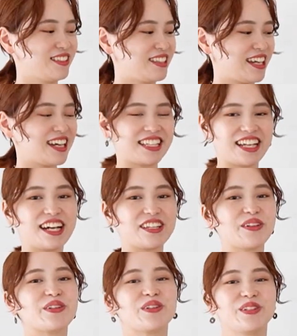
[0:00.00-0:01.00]
出方が
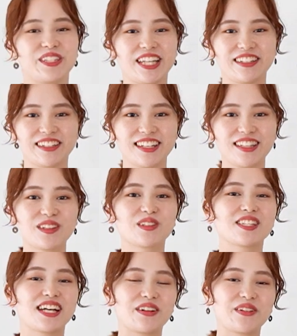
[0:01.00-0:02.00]
どういう風になるかっていうの
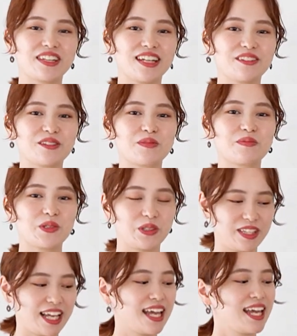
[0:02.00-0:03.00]
を参考になると思う
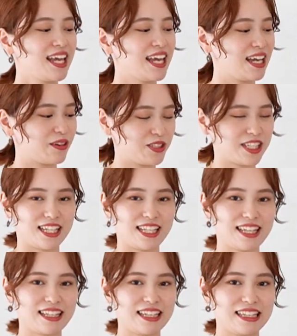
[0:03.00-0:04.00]
ので、こちらで
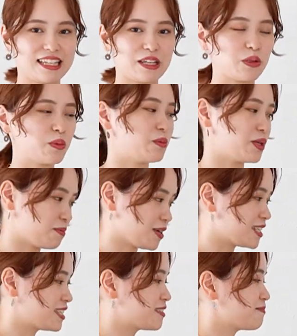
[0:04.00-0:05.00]
やっていきたいと思い
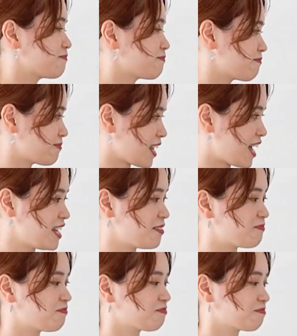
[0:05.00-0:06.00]
ます。はい。
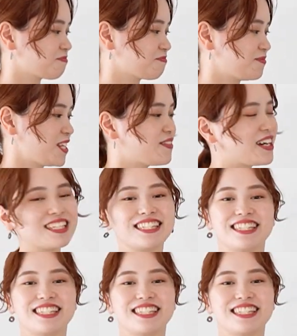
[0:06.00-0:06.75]
では